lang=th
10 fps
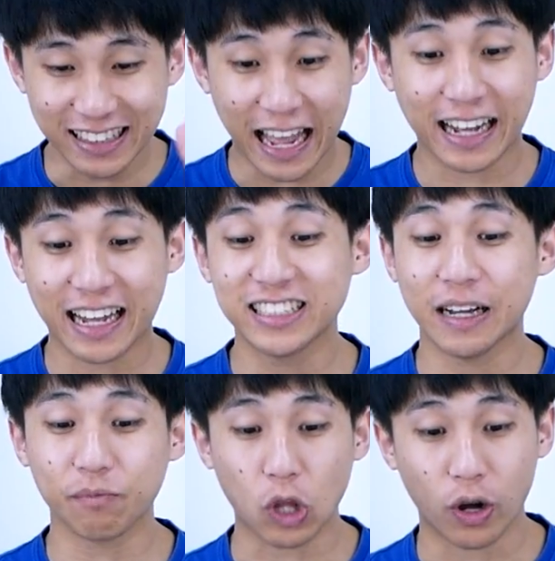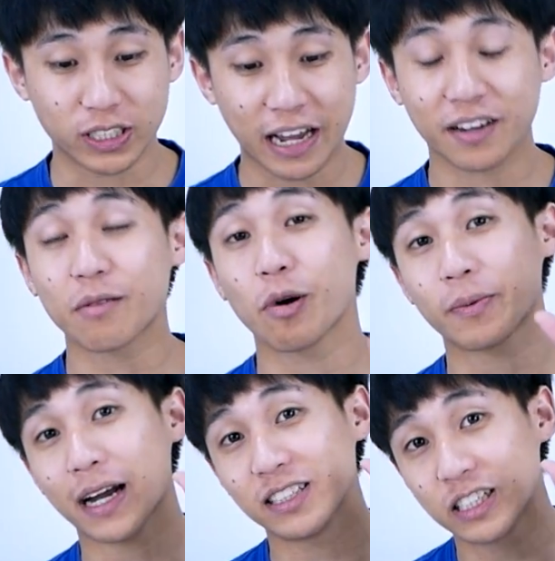แต่การเชื่อมต่อใช้ระบบ
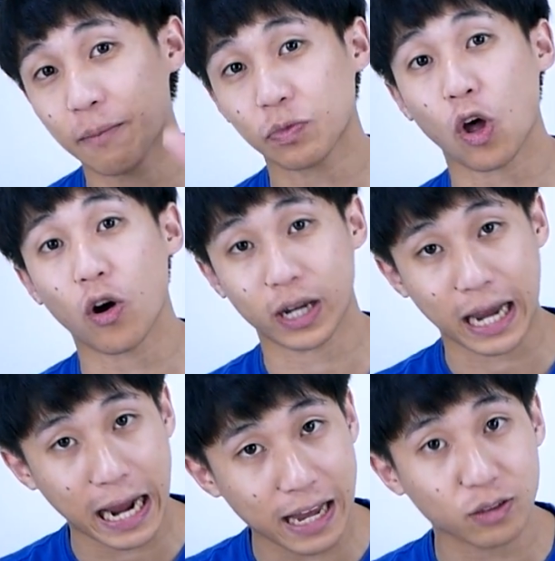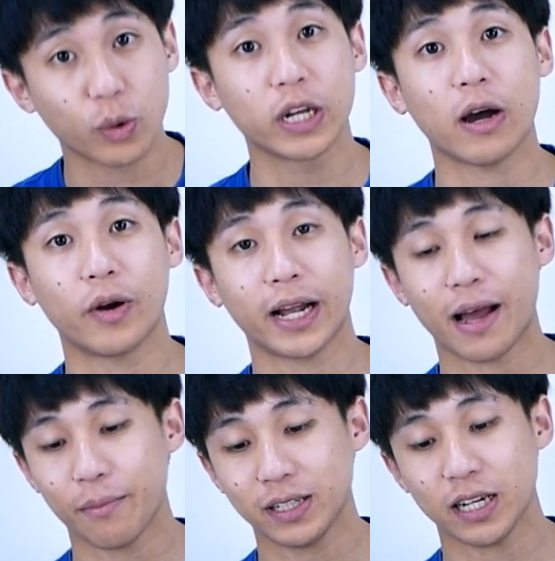การเชื่อมต่อแค่ตัวเดียวนะ
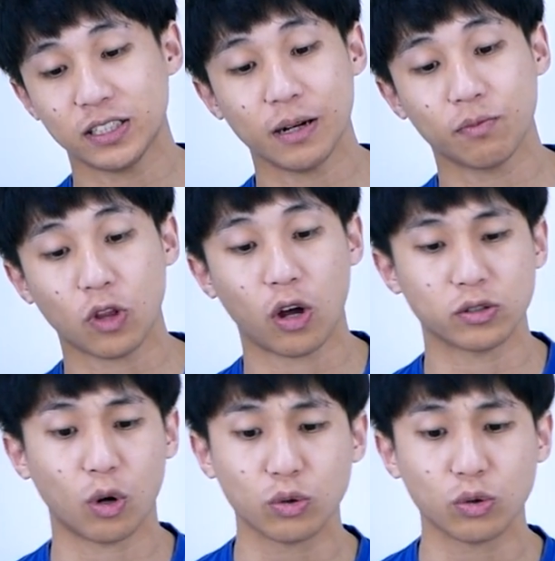ครับไม่ใช่เชื่อมต่อ